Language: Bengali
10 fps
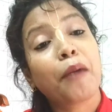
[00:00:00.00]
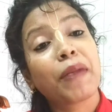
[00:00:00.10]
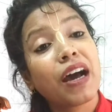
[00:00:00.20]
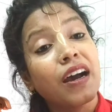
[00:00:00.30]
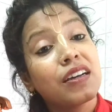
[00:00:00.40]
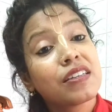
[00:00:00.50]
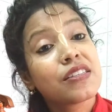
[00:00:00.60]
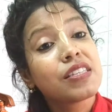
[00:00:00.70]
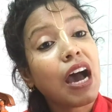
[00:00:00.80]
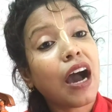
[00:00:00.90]
আমরা
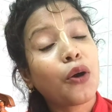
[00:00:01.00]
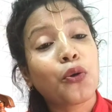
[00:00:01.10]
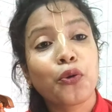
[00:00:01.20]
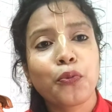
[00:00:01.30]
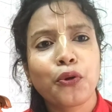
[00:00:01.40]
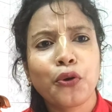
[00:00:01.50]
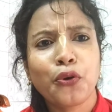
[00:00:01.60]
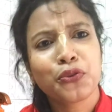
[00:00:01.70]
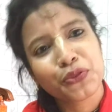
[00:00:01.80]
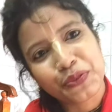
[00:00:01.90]
যা করব
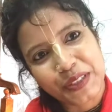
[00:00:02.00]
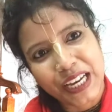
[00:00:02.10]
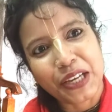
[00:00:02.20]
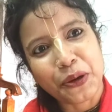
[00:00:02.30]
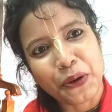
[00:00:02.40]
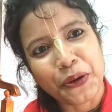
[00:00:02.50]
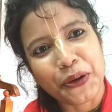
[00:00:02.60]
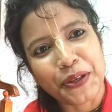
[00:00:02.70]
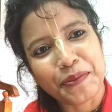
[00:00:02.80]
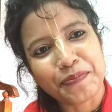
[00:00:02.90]
তাই
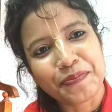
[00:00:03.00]
অক্ষয়